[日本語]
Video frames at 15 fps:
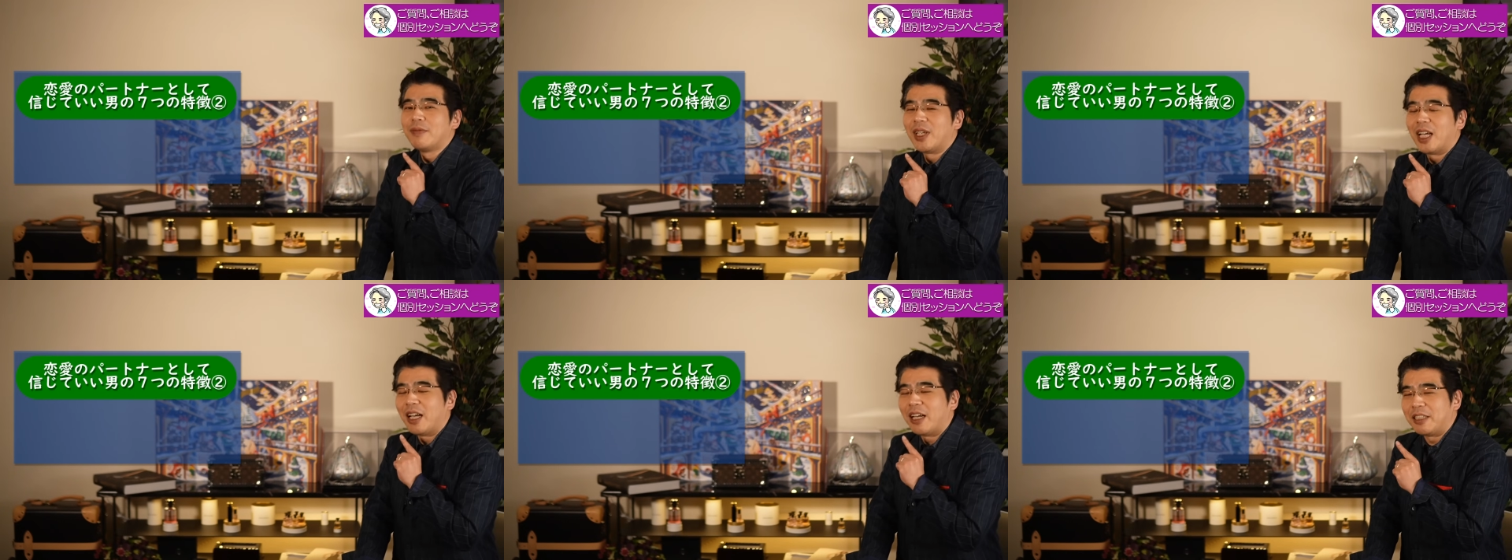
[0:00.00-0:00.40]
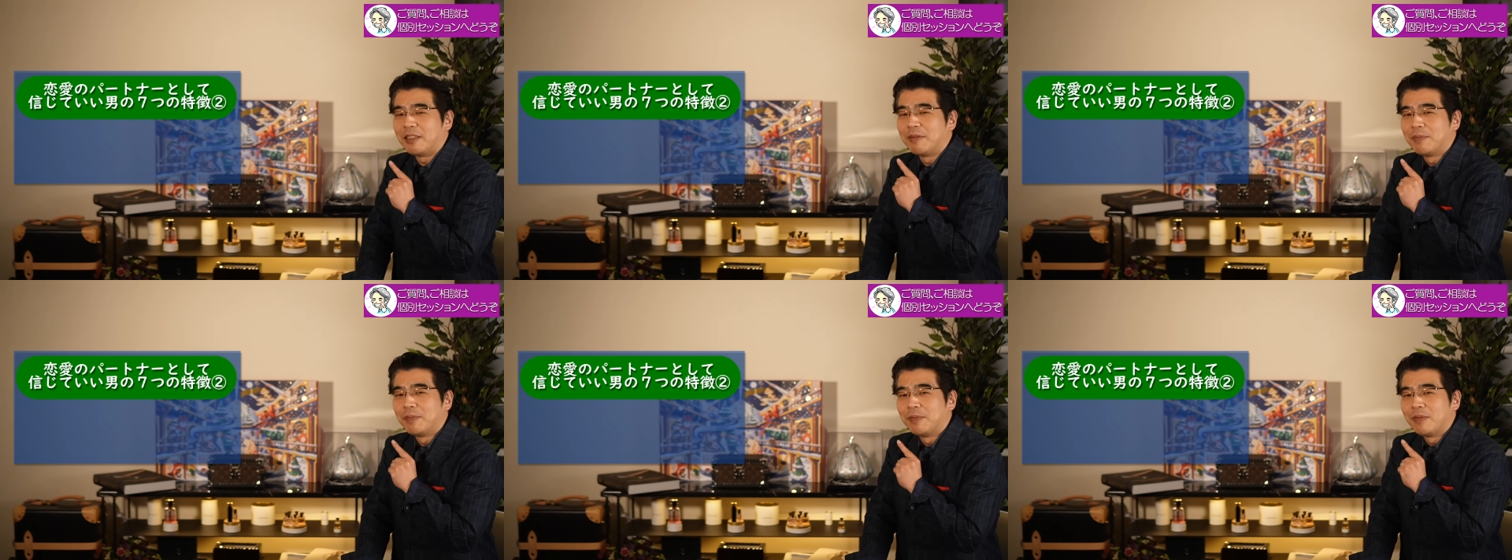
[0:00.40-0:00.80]
はい
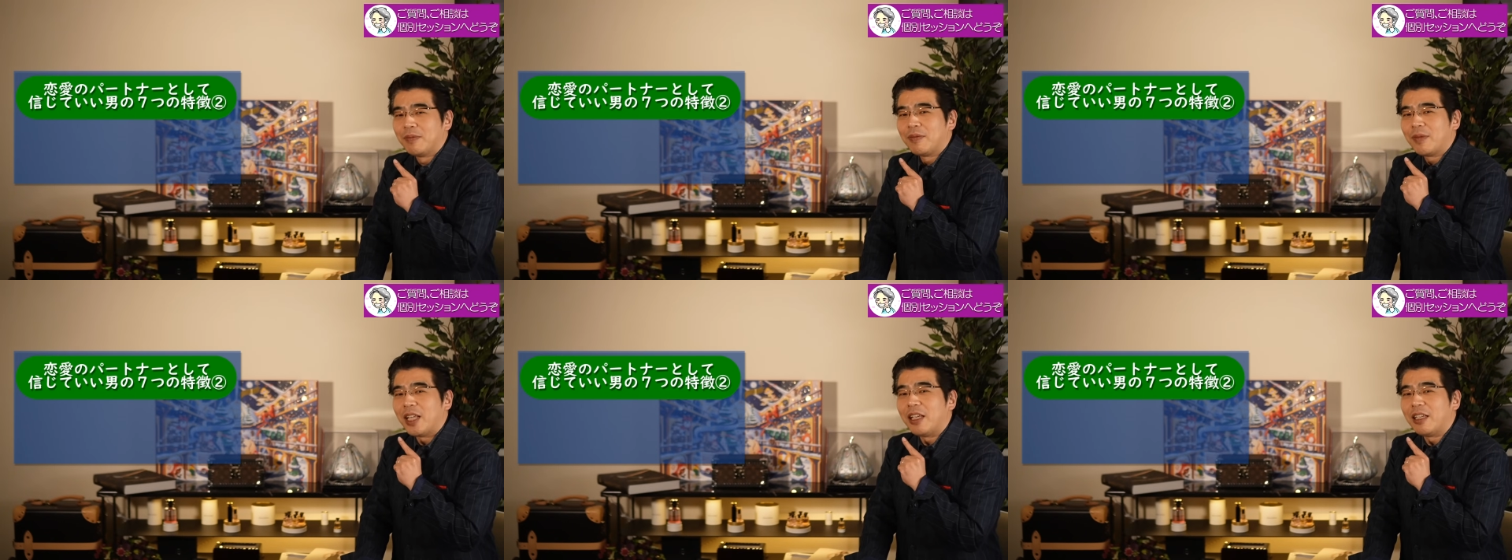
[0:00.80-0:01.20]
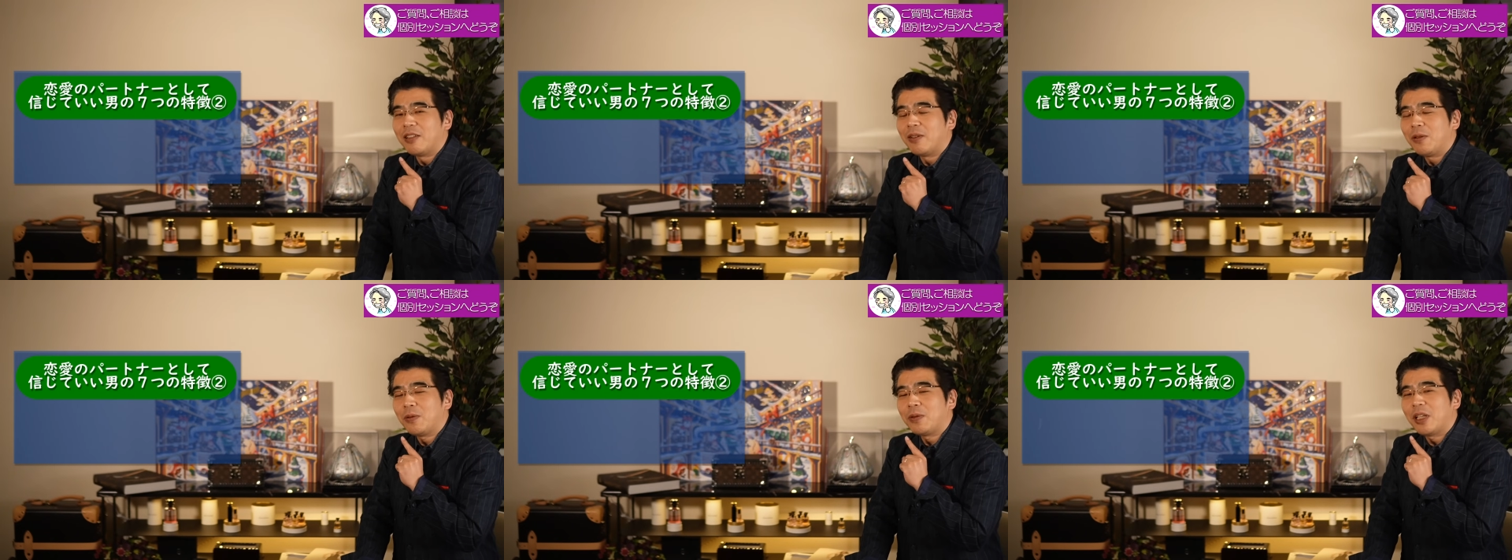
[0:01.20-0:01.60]

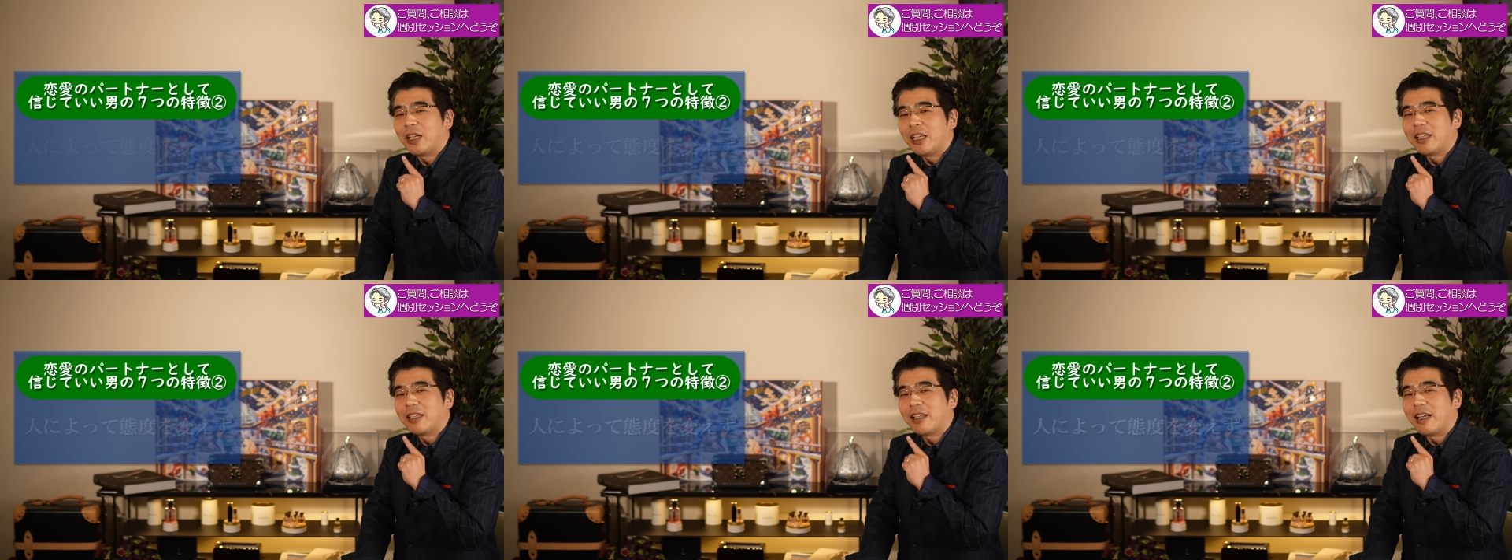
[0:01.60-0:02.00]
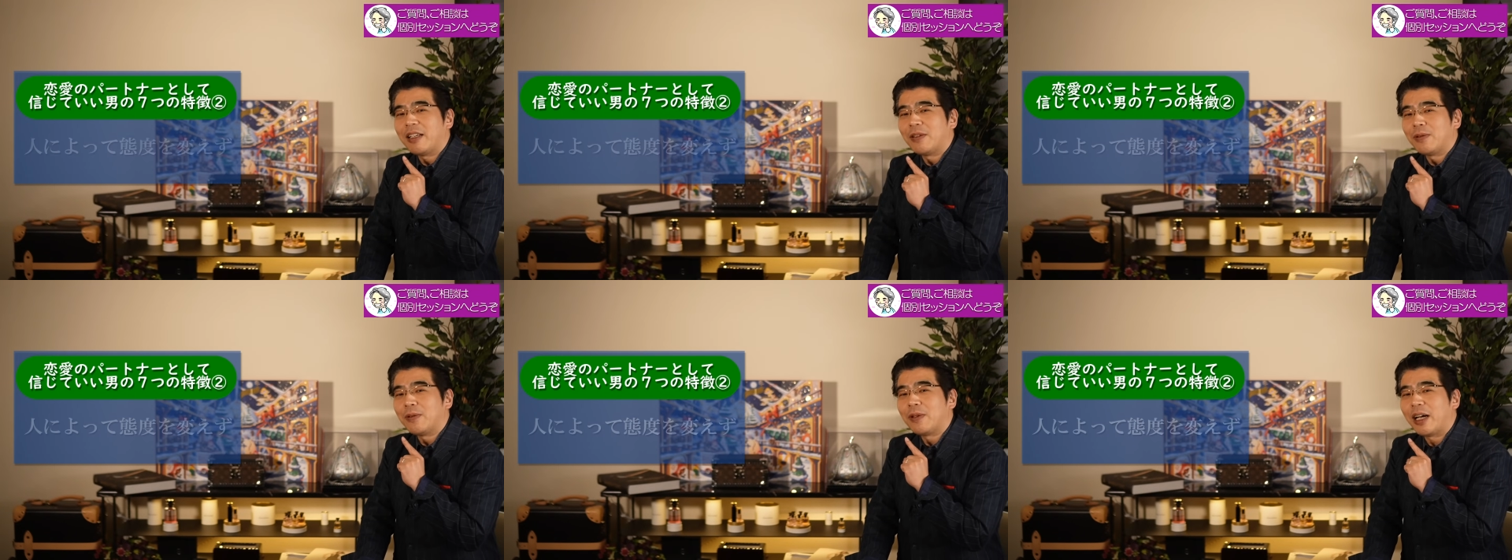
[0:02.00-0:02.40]
人によってね
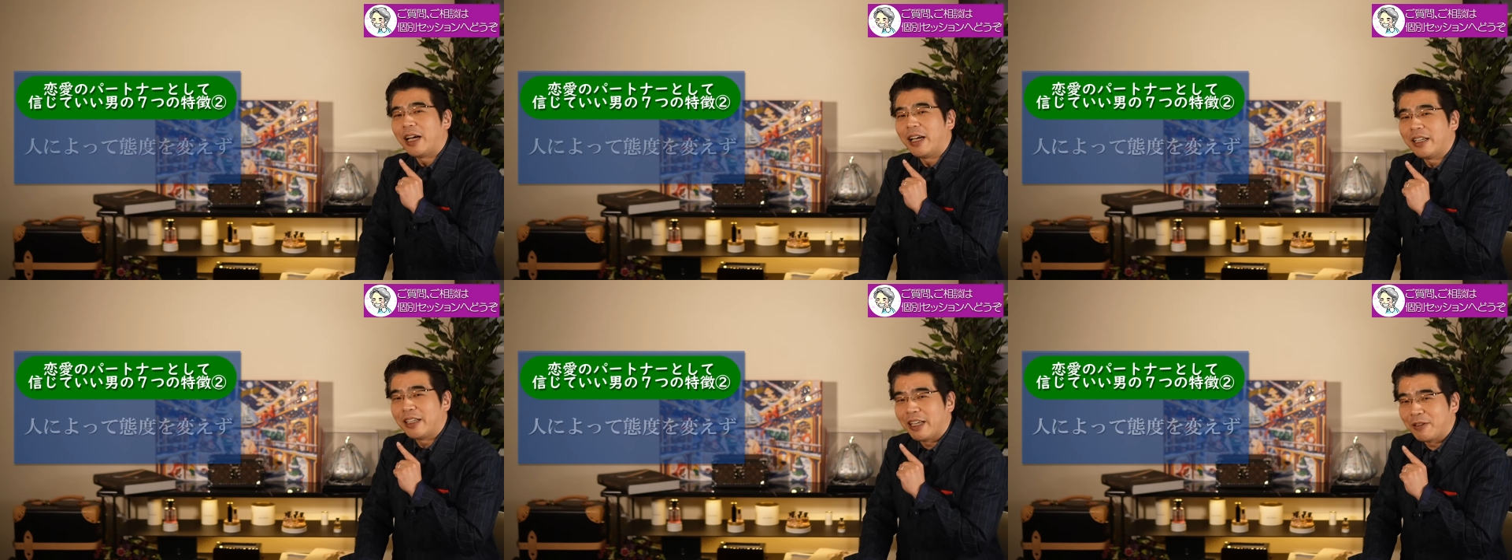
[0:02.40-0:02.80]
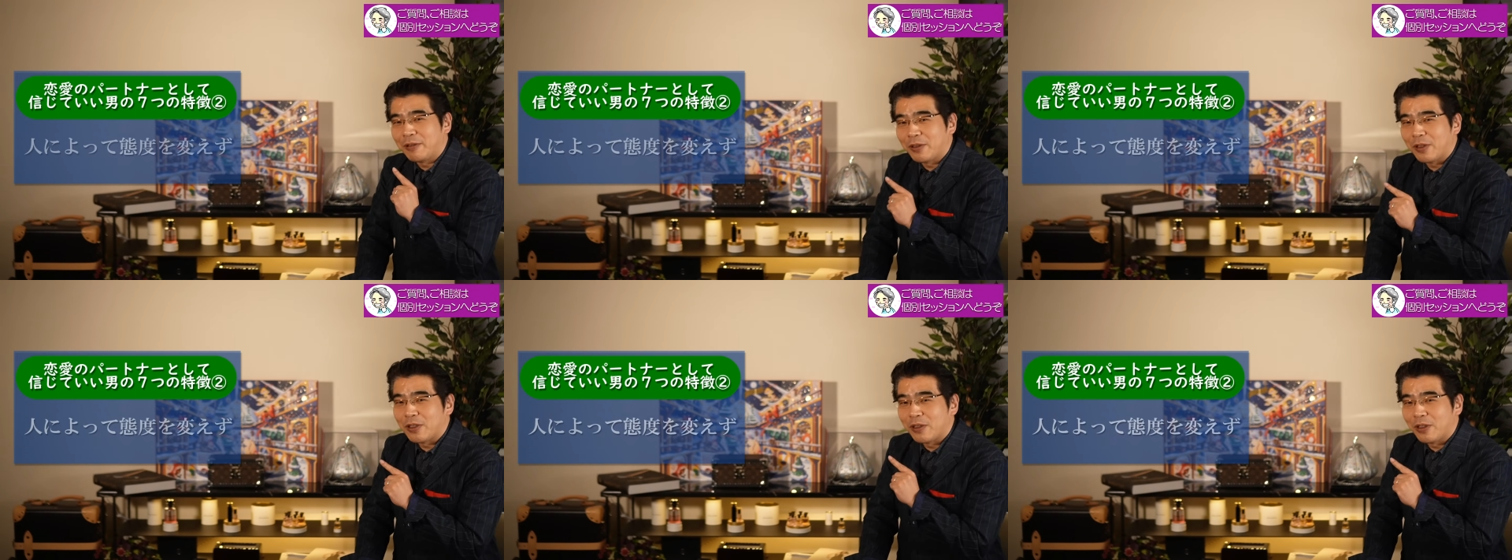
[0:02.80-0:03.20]
態度を変えないこ
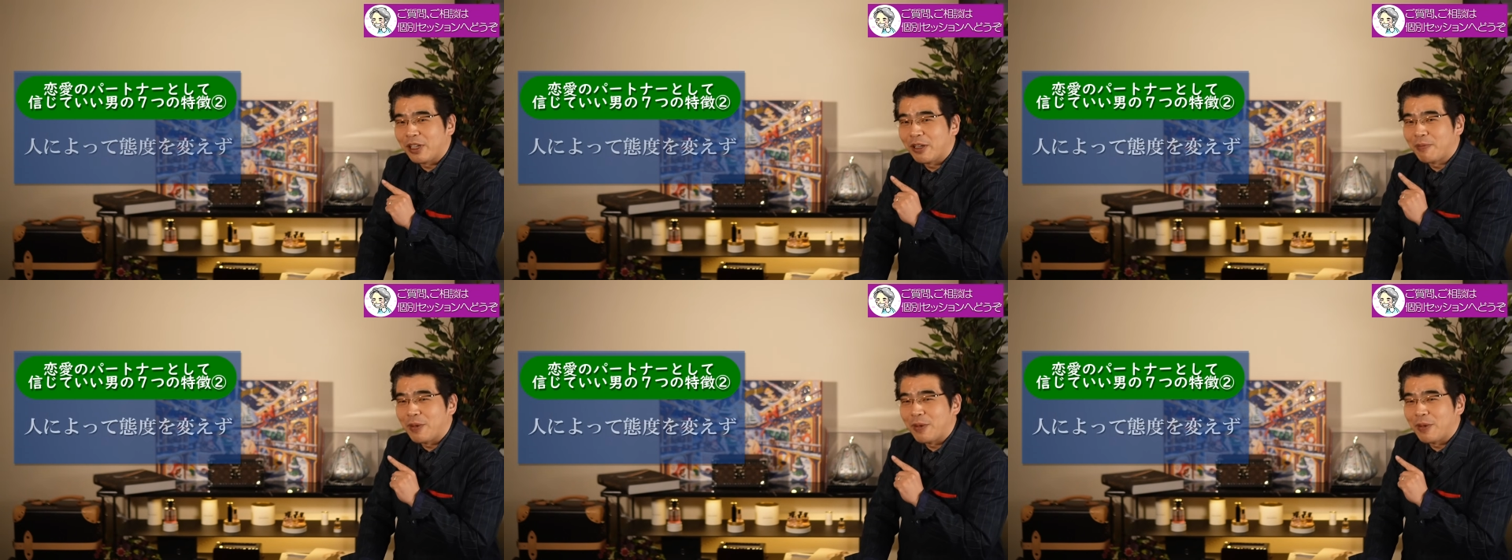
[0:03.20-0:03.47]
とですよね。